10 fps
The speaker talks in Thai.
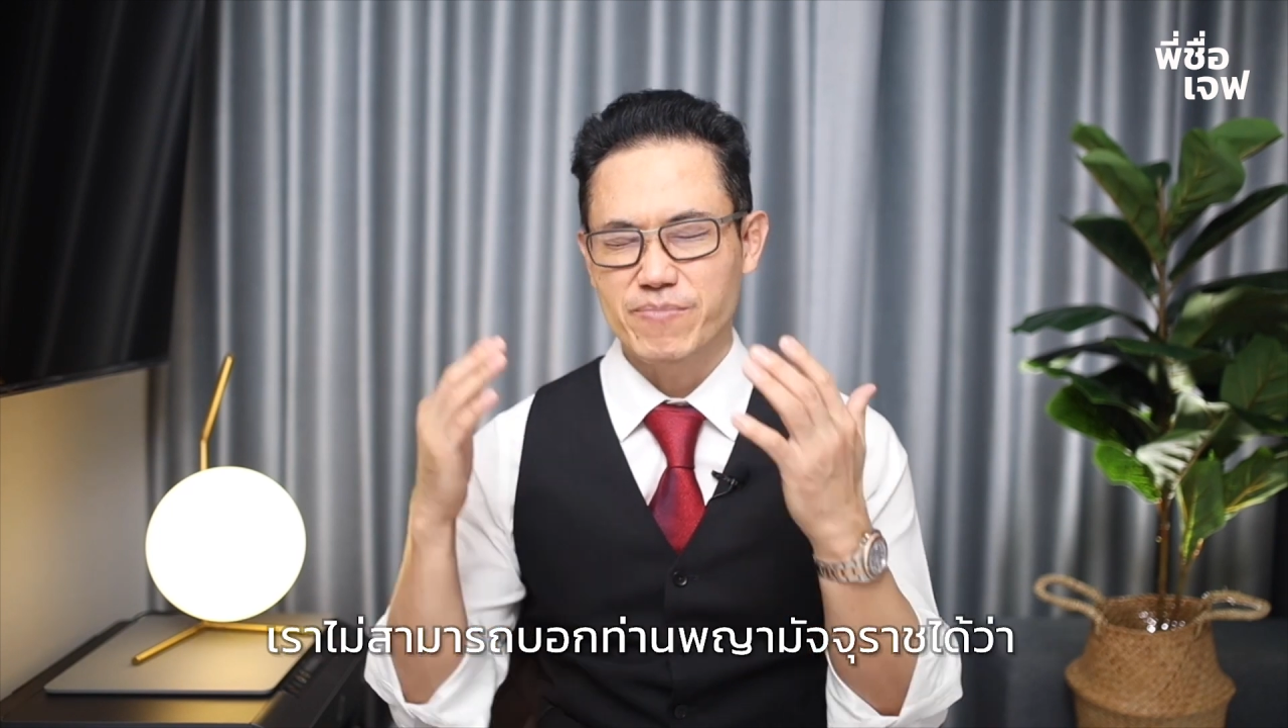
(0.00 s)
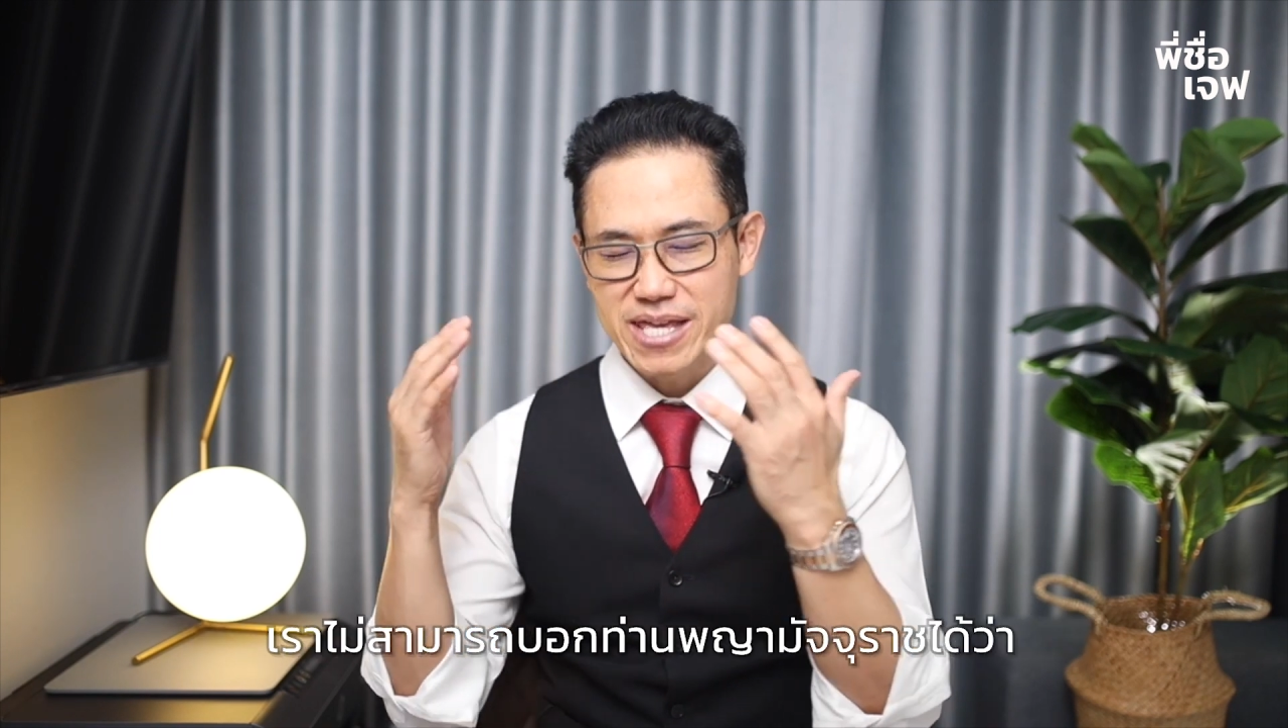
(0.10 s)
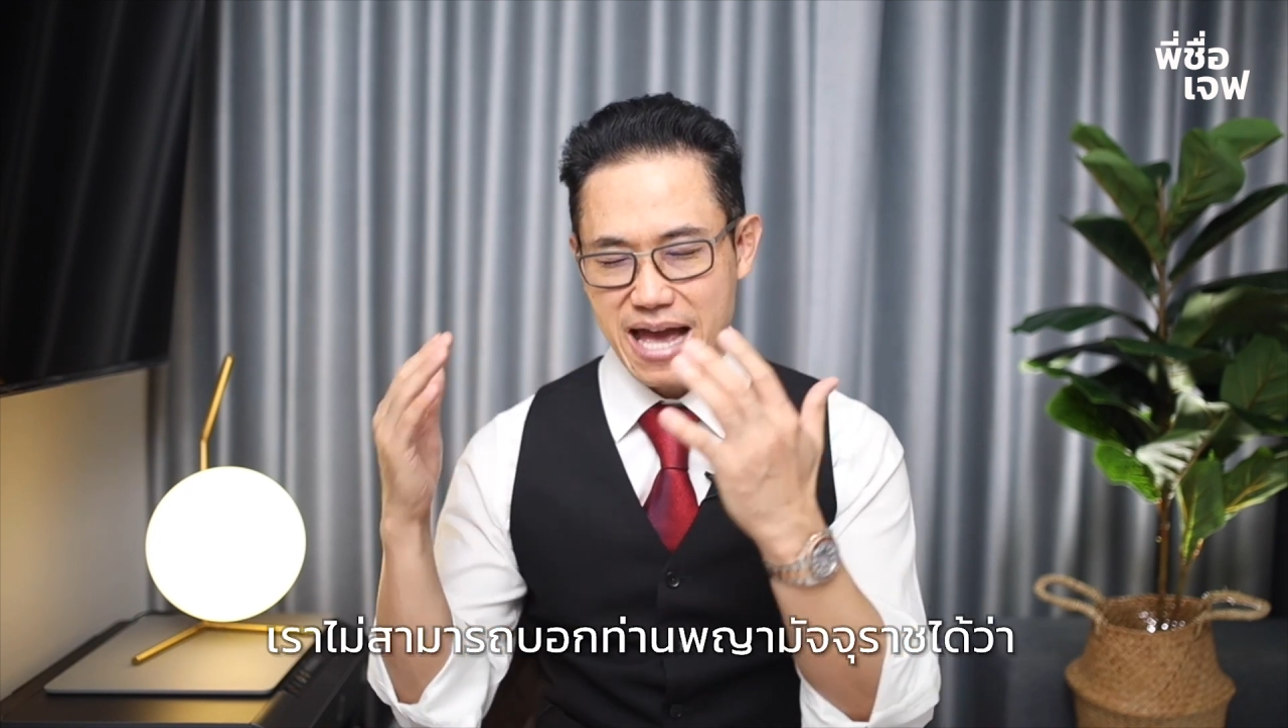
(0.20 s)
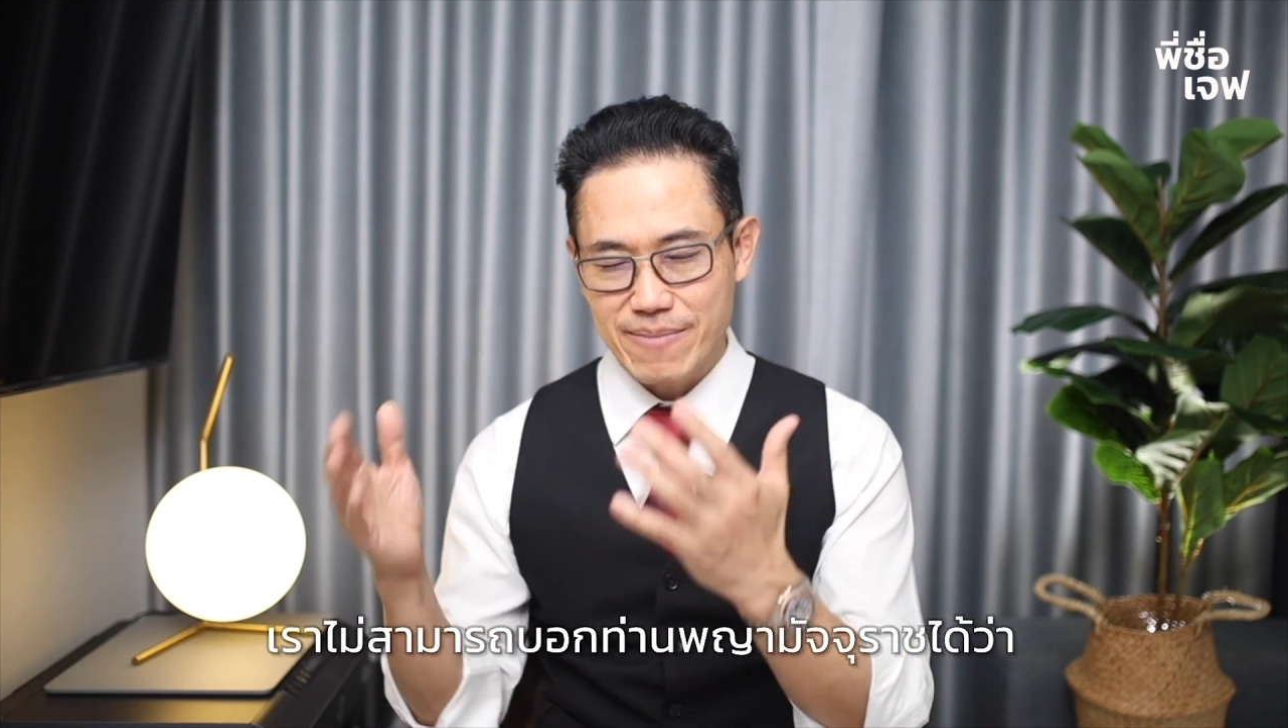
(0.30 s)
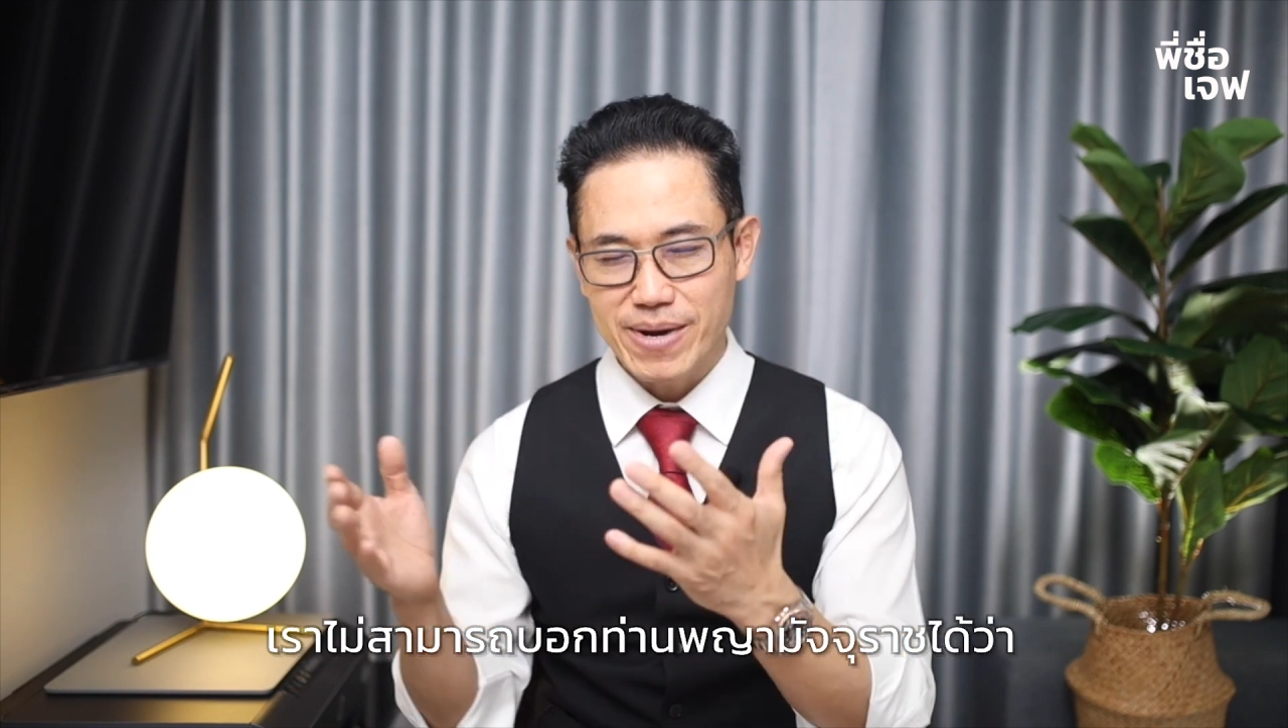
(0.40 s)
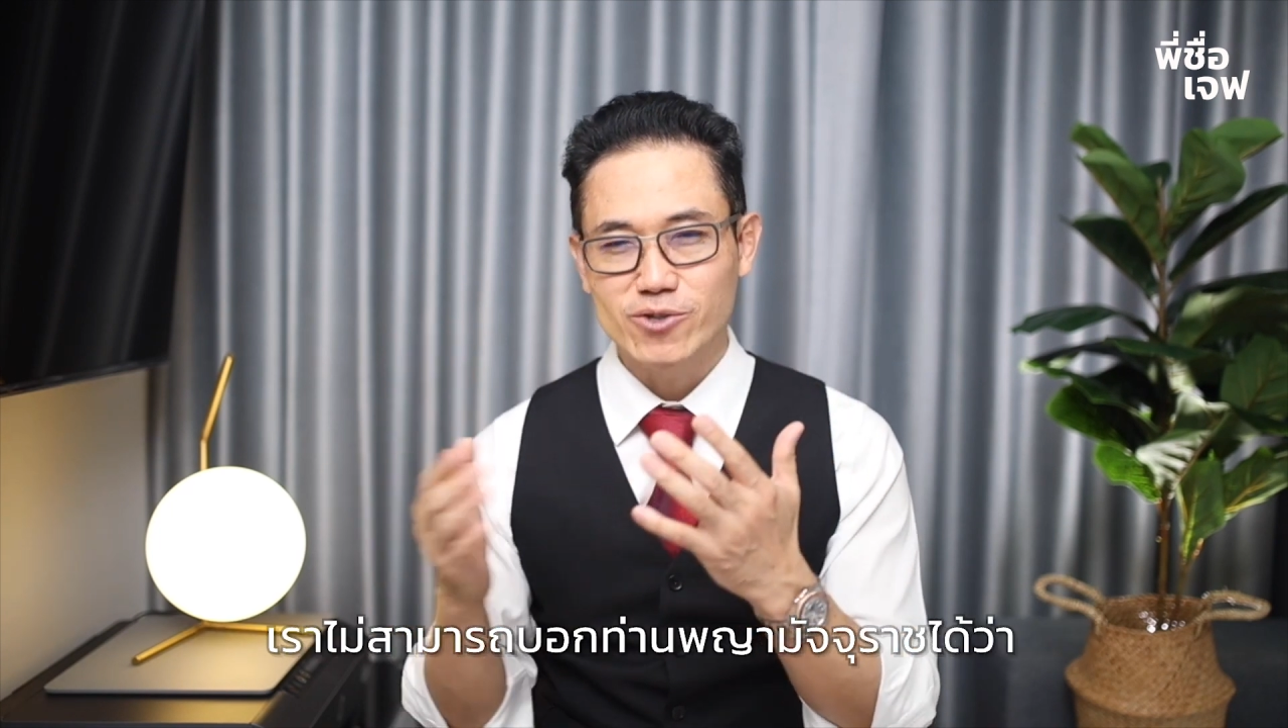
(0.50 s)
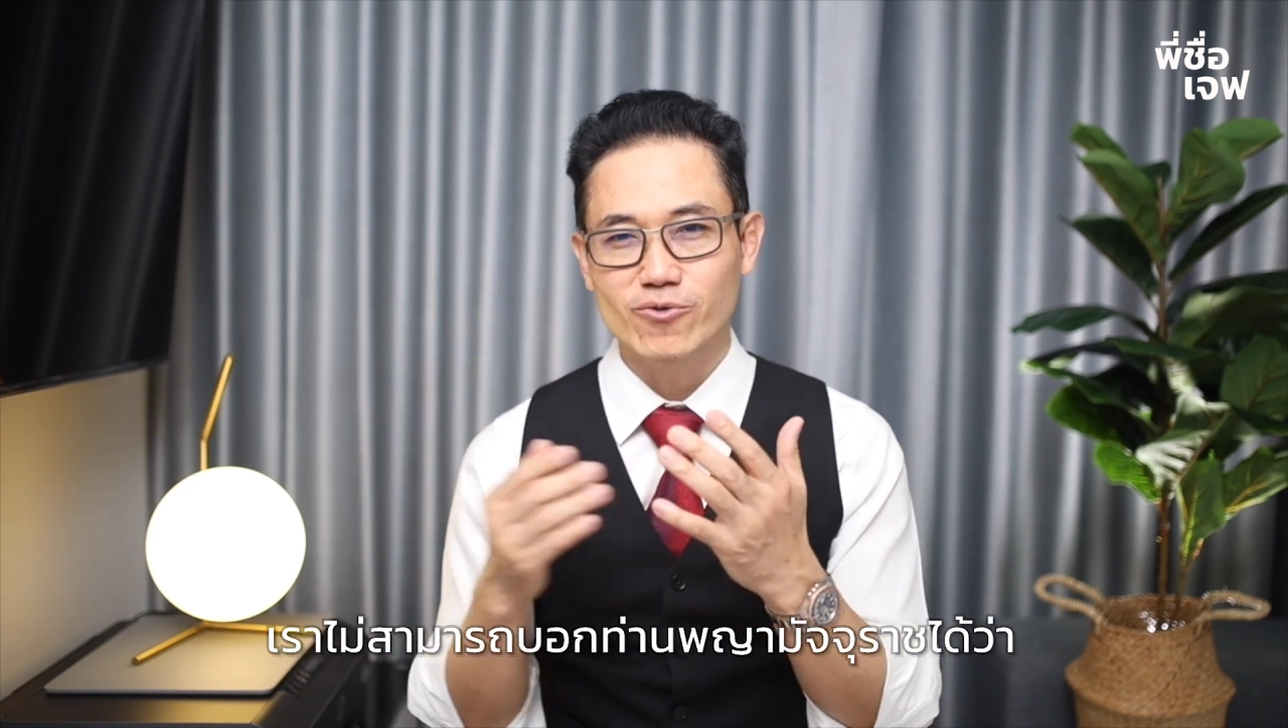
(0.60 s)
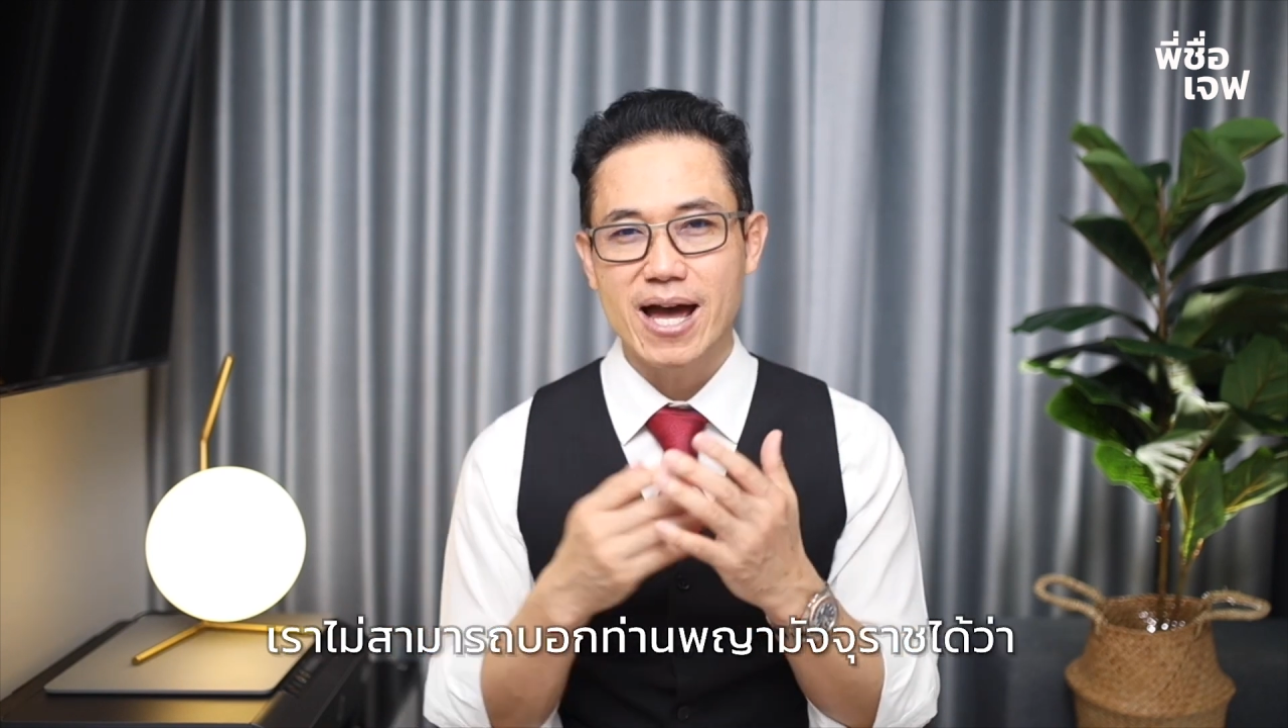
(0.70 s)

พญามัจจุ